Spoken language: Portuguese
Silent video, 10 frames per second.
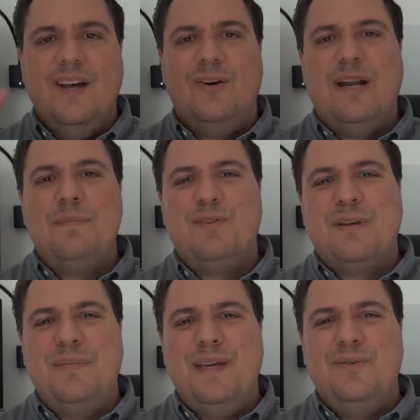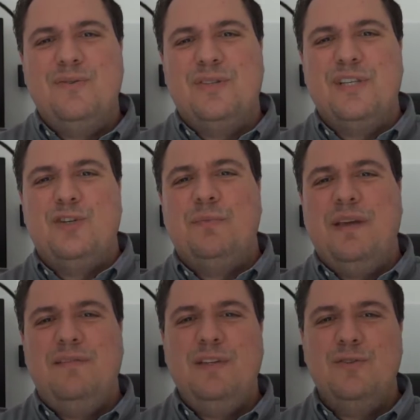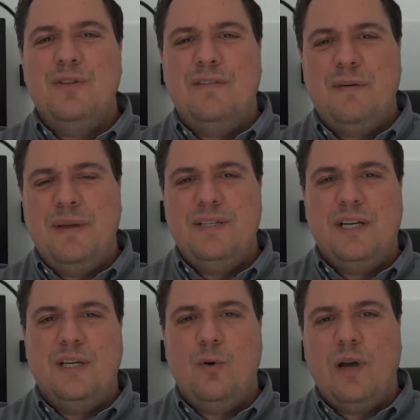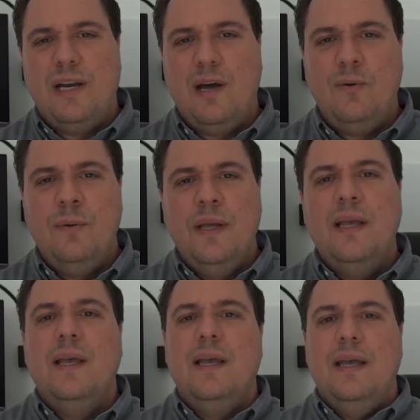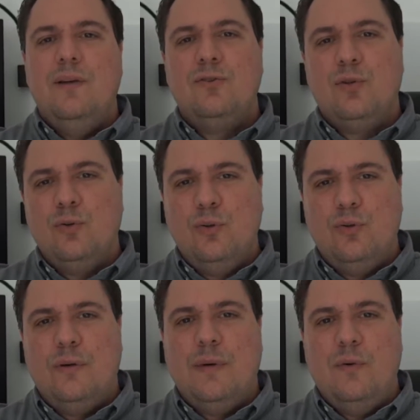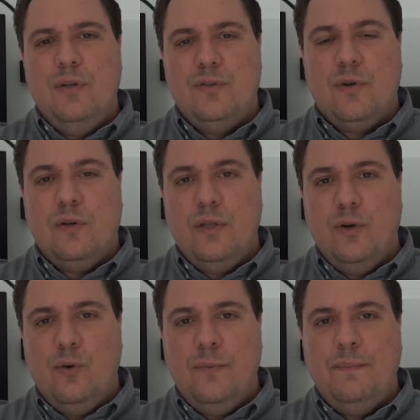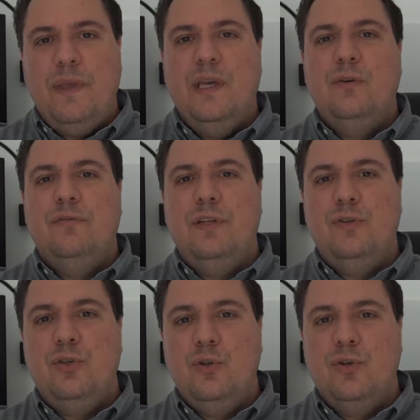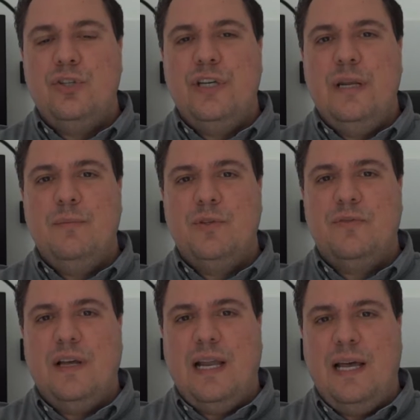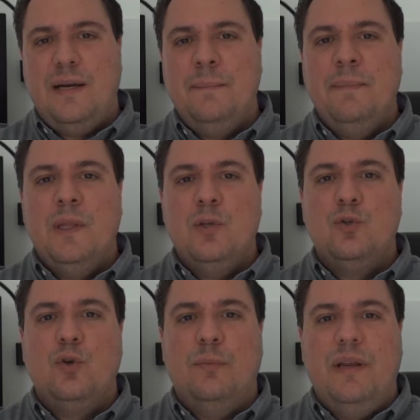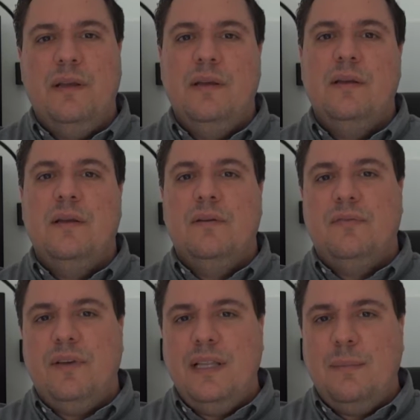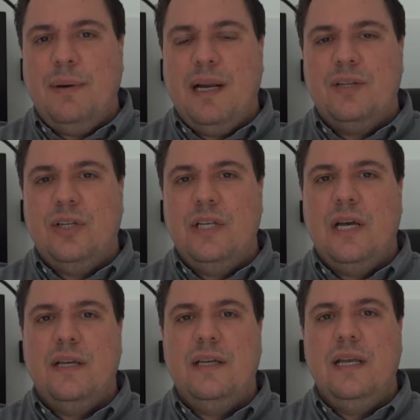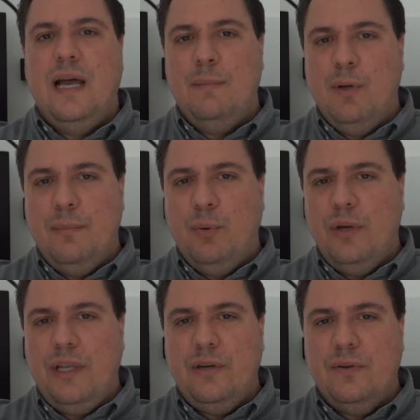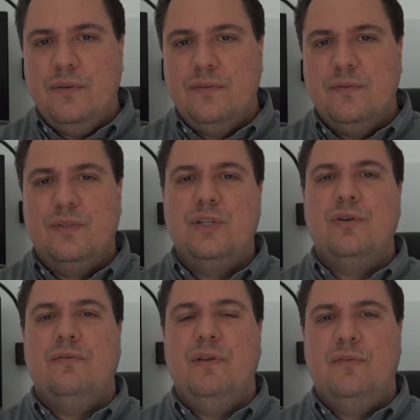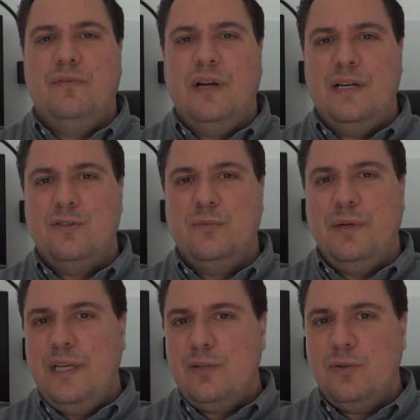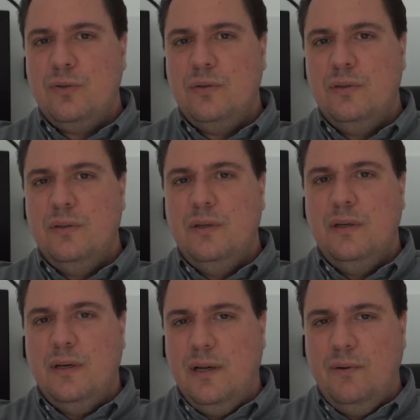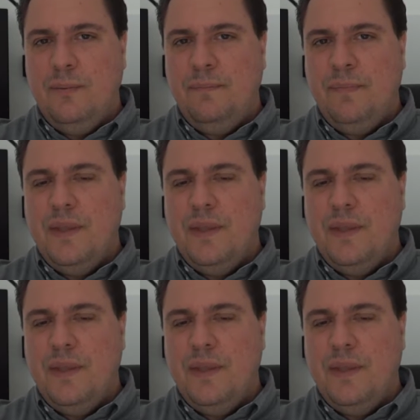Olá meus amigos, sejam bem-vindos novamente aqui ao canal. Eu sou o Dr. Maurício Calderon e no vídeo de hoje iremos falar sobre fenda palatina e lábio leporino. Vocês já ouviram falar sobre isso? Não?